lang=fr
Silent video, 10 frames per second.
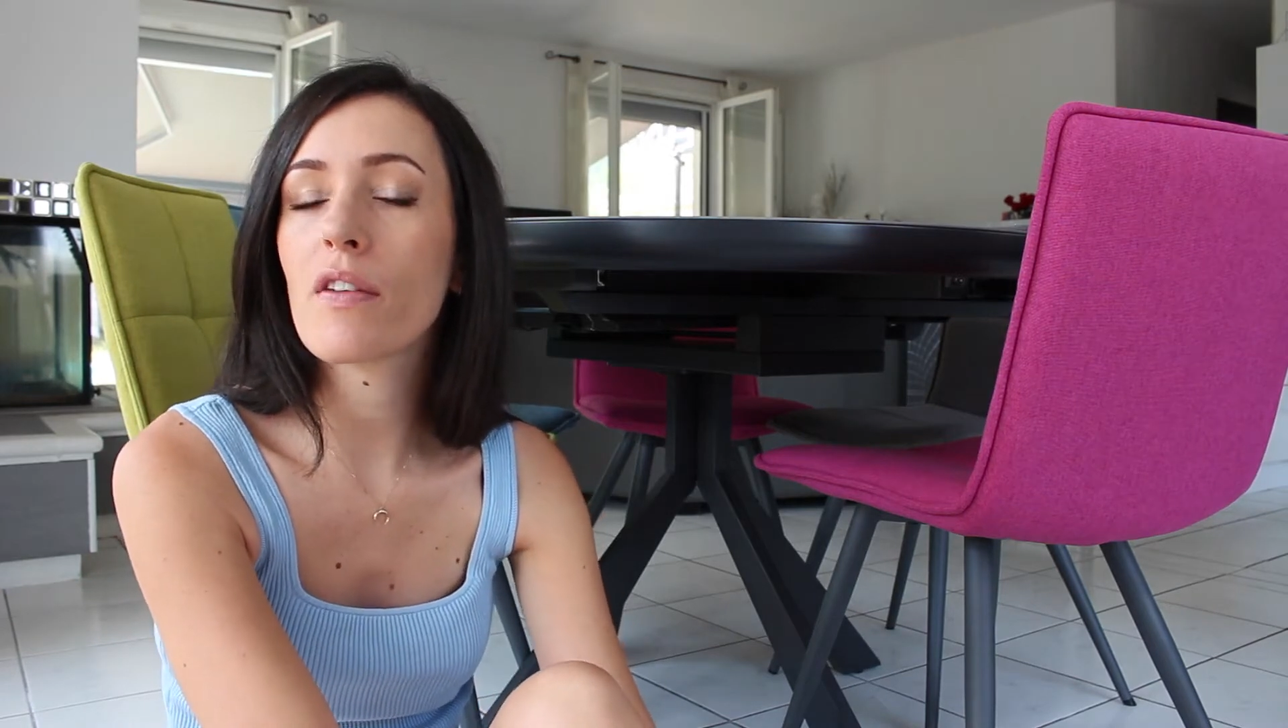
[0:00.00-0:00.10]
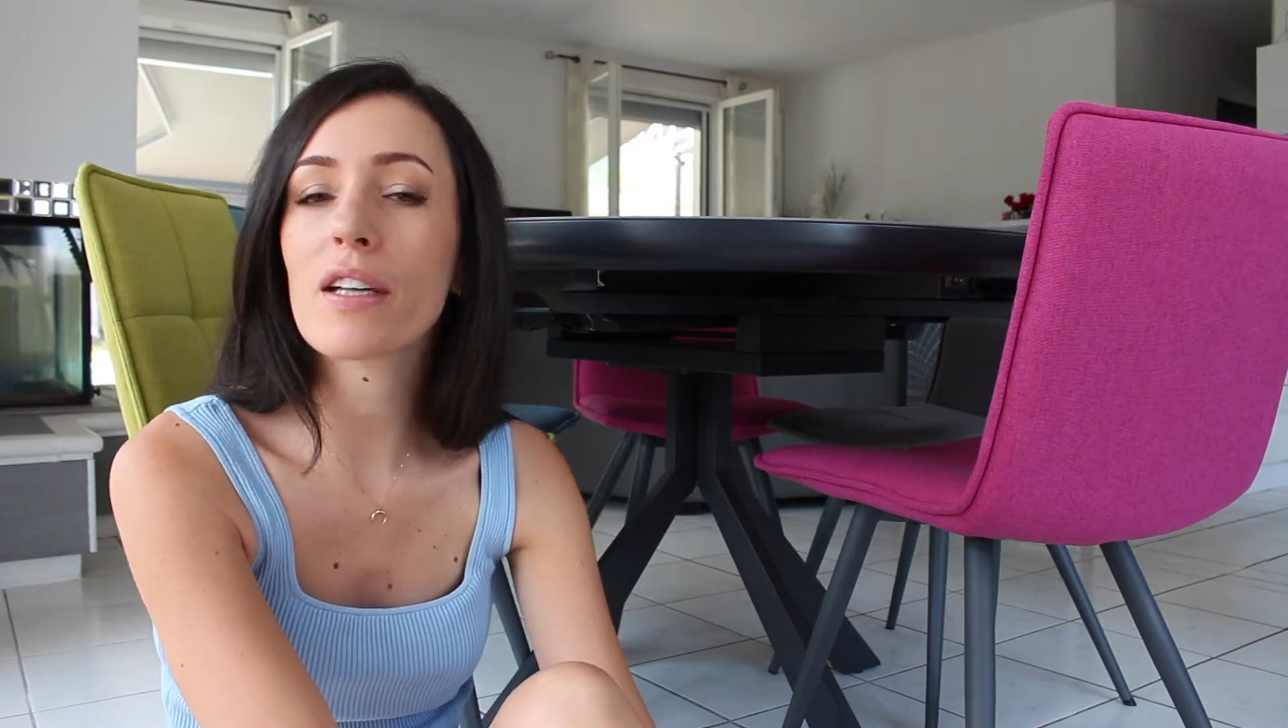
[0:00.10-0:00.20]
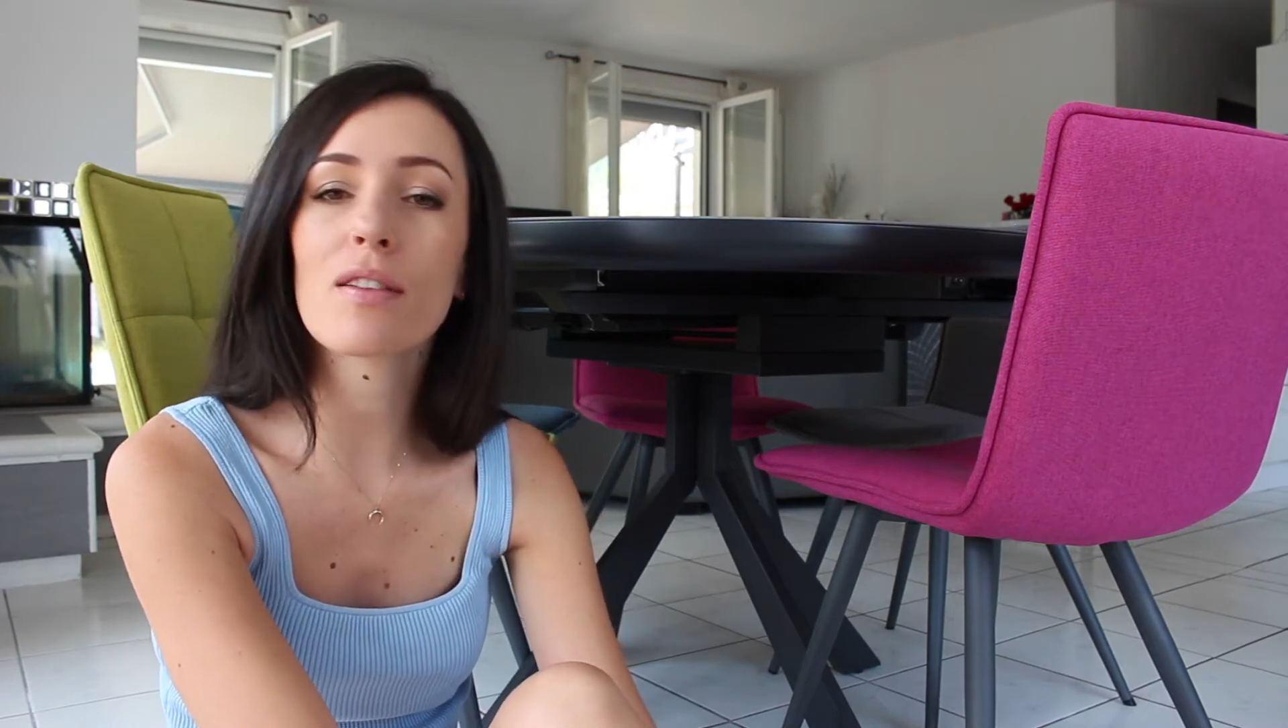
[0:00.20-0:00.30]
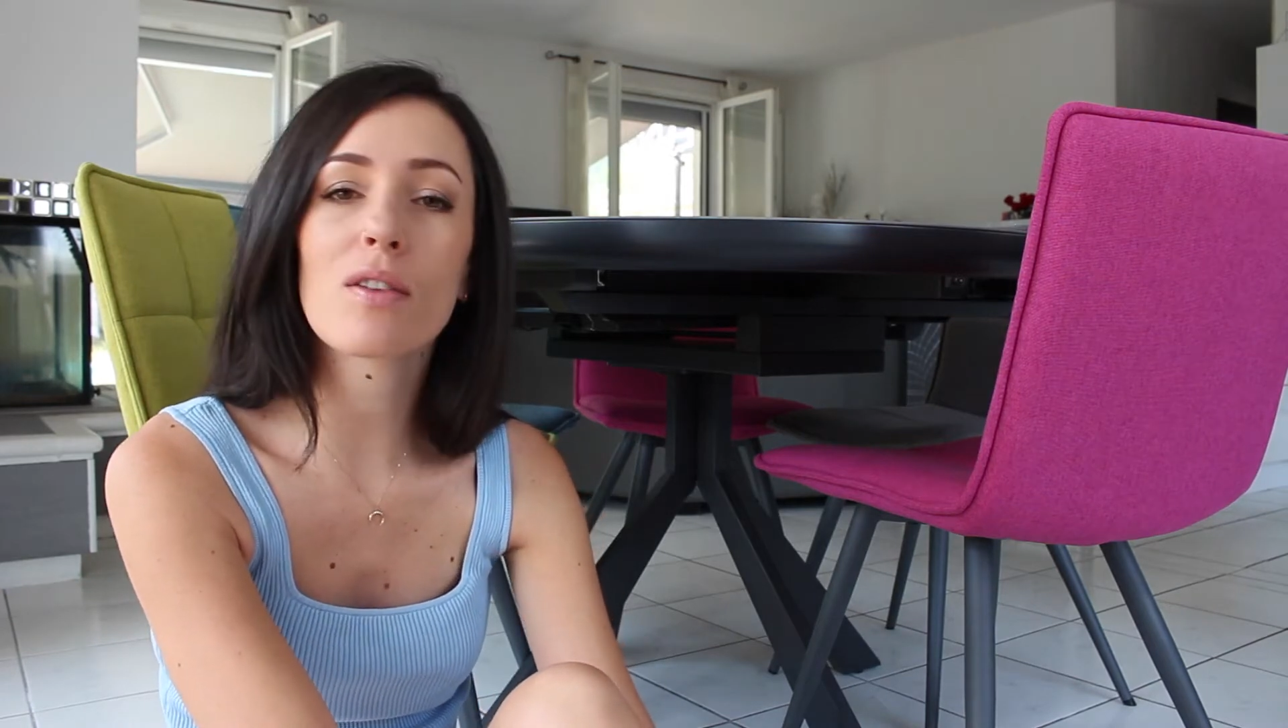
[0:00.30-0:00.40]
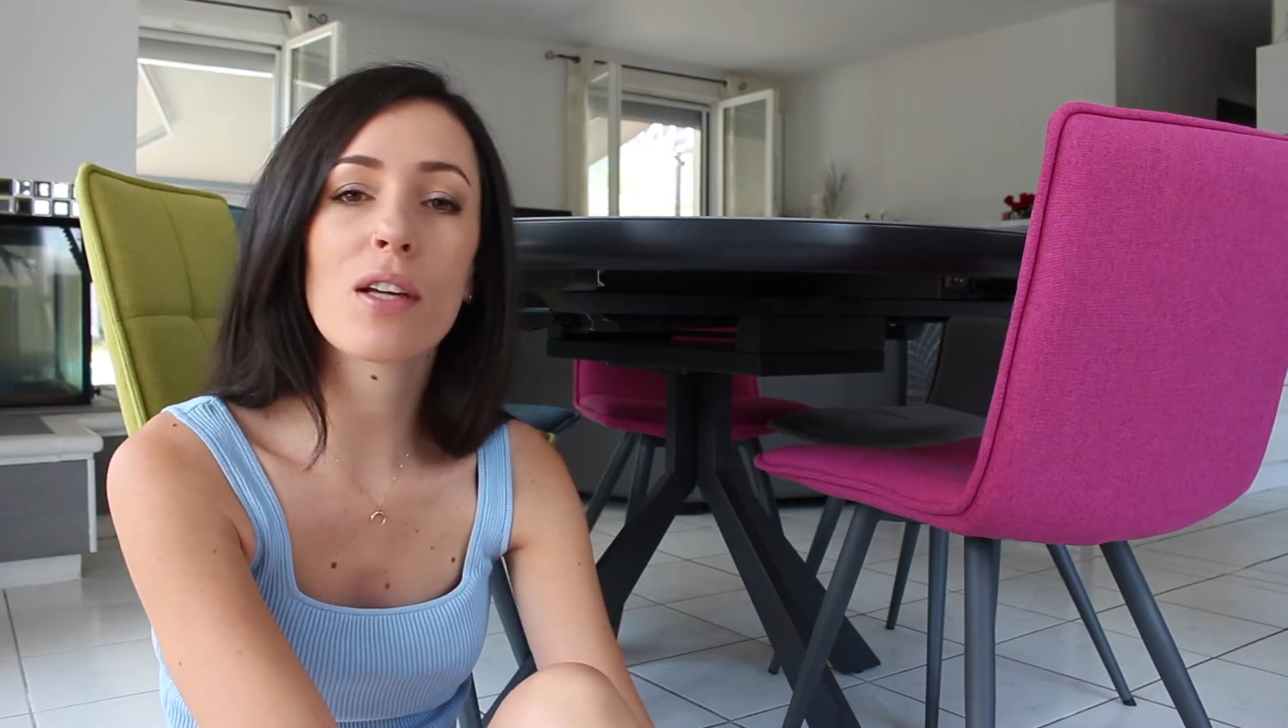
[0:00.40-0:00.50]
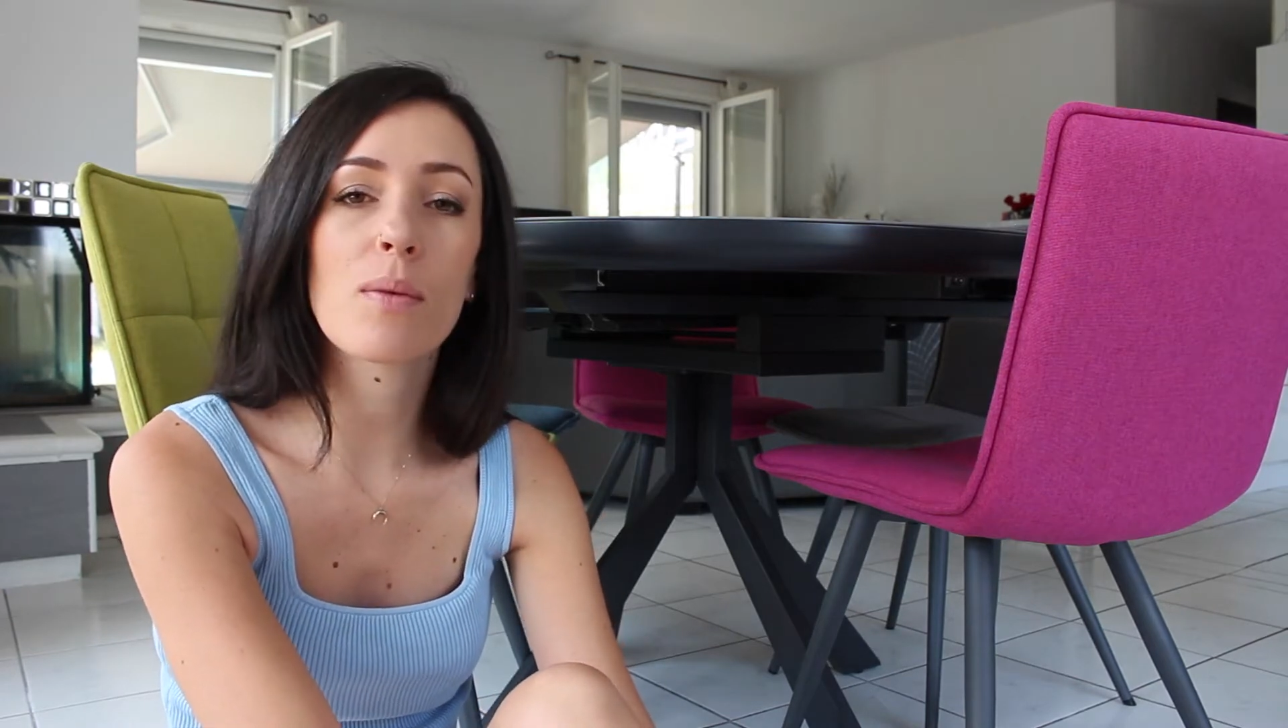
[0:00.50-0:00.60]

on va attendre que